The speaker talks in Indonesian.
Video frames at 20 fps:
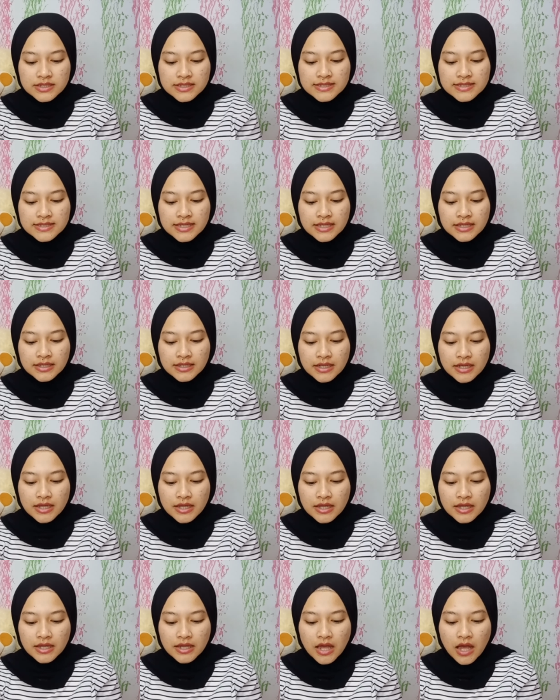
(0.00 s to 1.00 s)
di
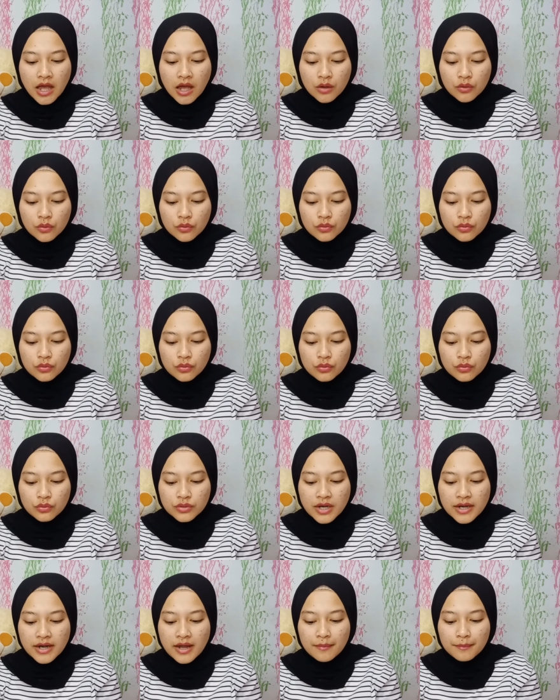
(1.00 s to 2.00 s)
sini
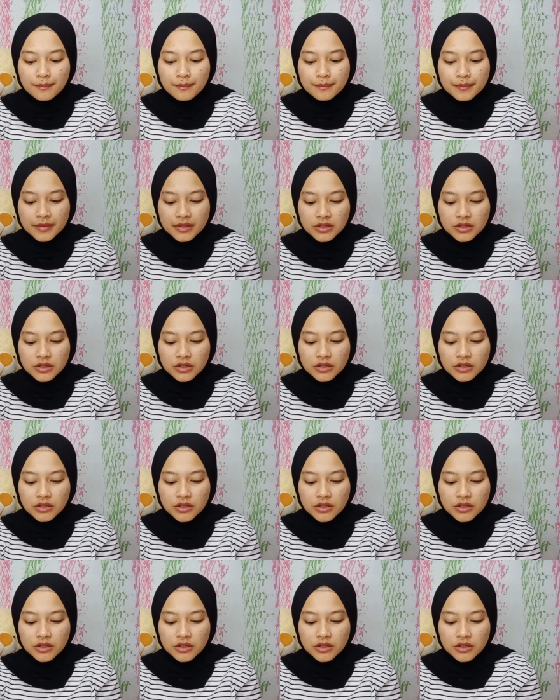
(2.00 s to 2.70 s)
aku udah dapet